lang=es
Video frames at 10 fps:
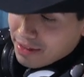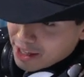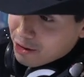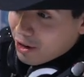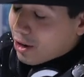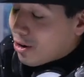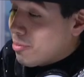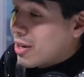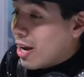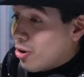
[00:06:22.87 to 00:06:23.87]
dentro del regional
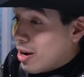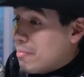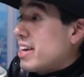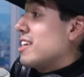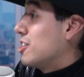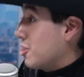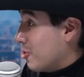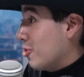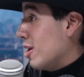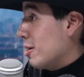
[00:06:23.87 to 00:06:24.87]
mexicano el
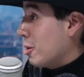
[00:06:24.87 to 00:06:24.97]
mariacheño, ¿no?